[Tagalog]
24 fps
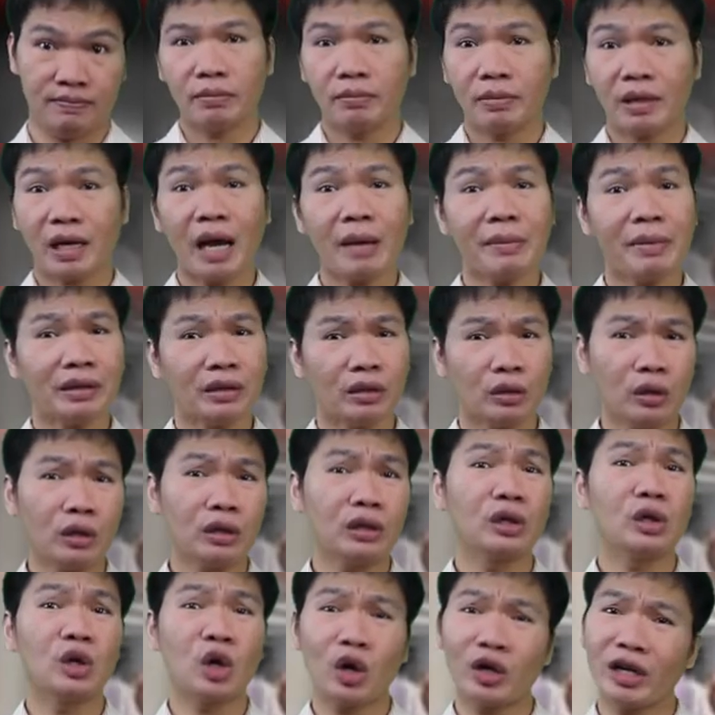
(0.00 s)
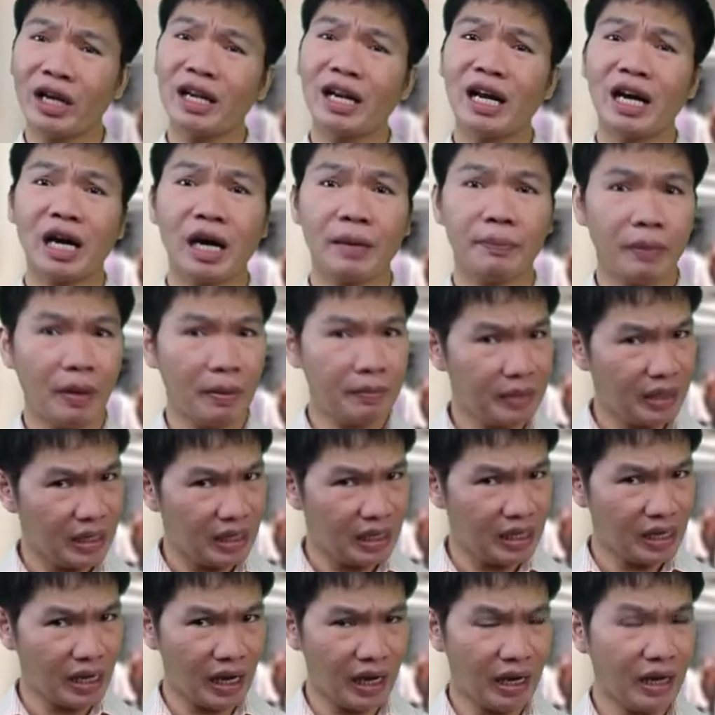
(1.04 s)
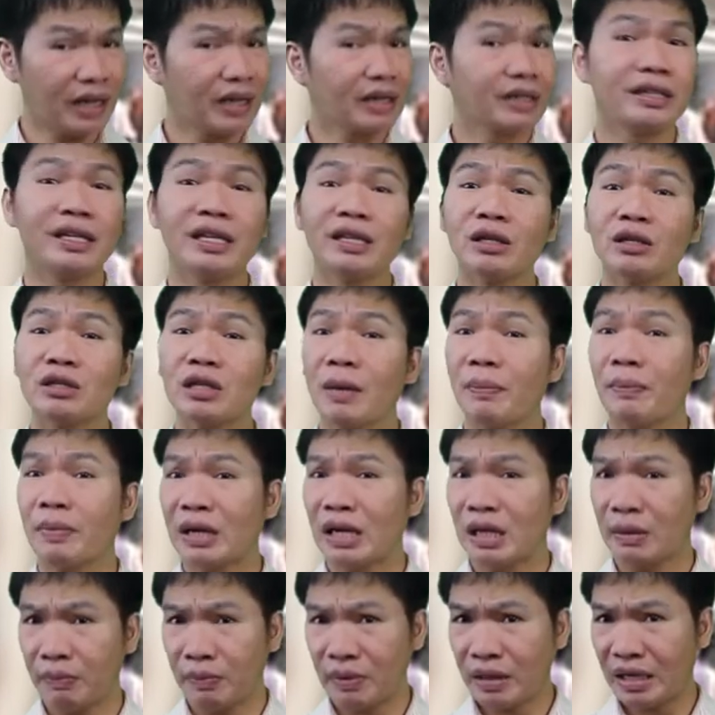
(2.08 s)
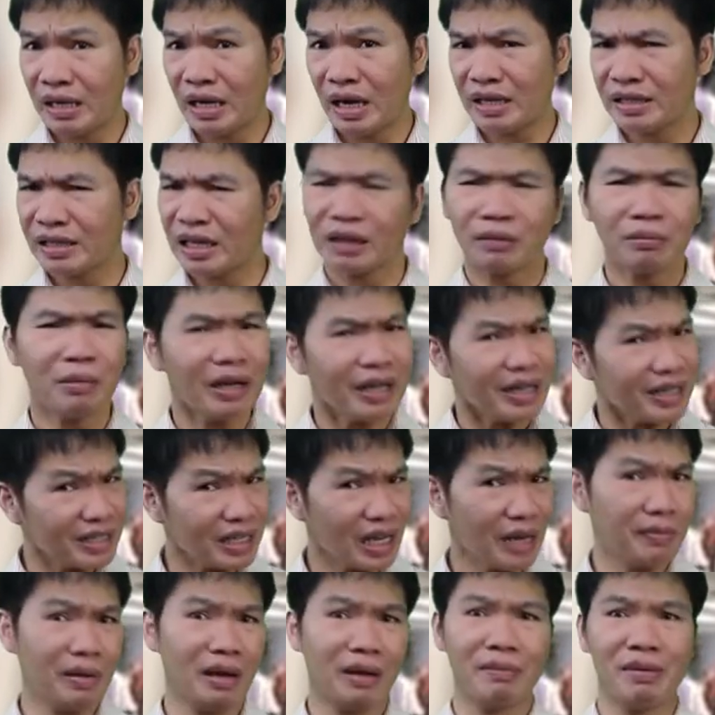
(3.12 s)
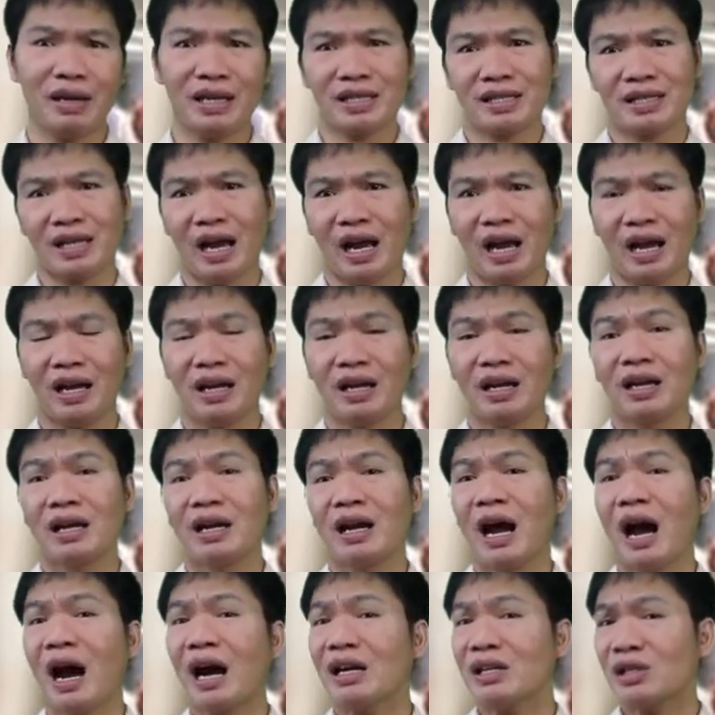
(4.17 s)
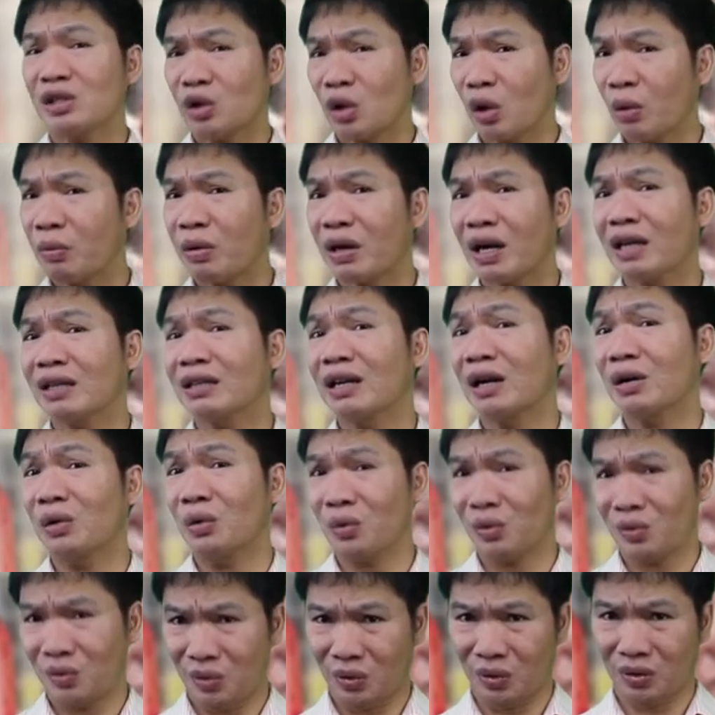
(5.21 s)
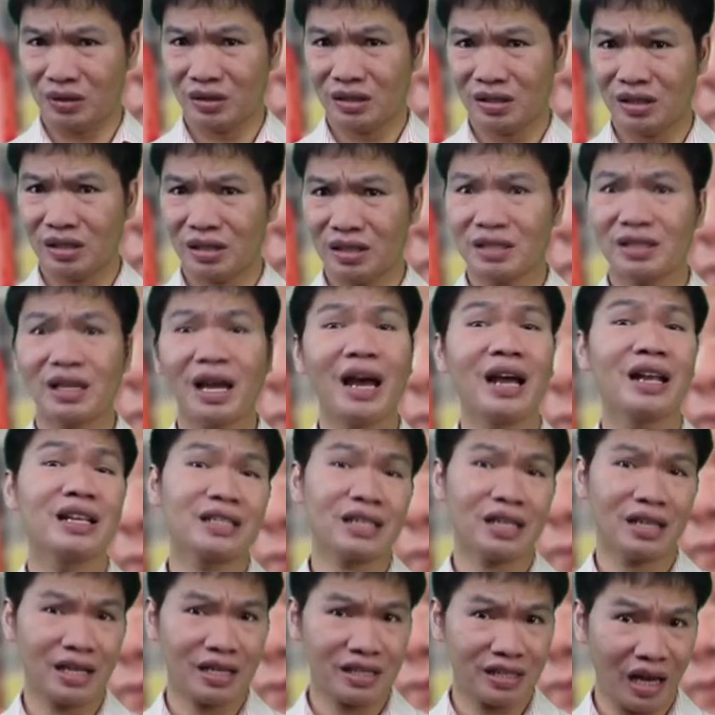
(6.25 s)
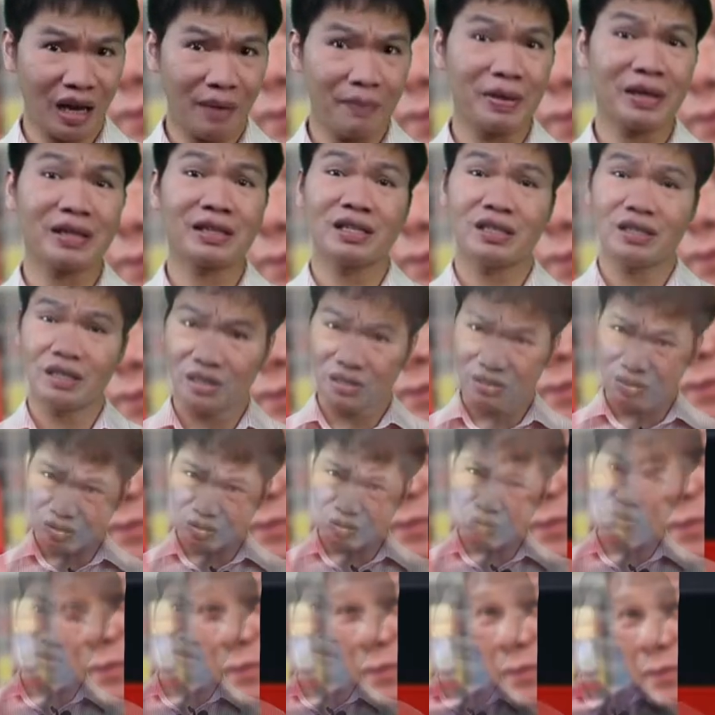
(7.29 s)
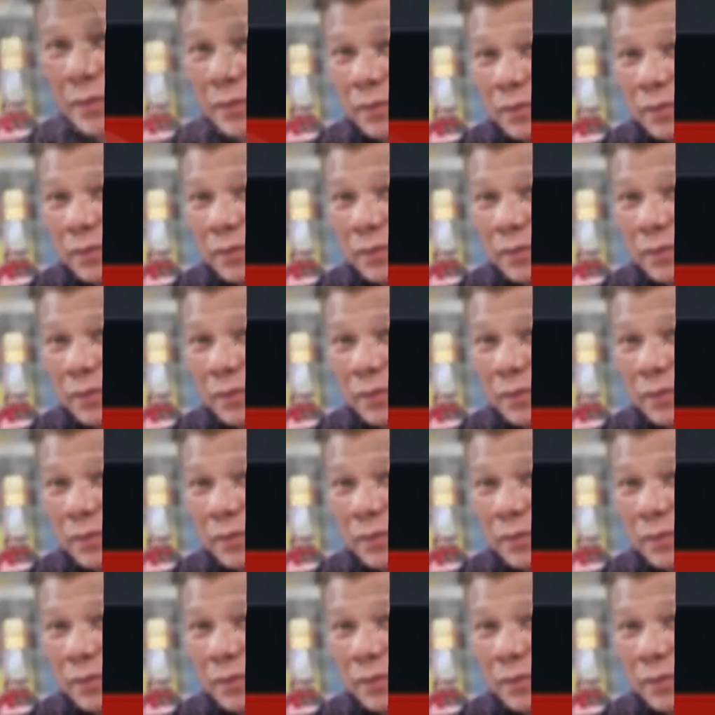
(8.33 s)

Marami tuloy loyal na kapamilya dito sa Pilipinas at maging sa ibang bansa ang sobrang nalungkot dahil sa nasabing desisyon.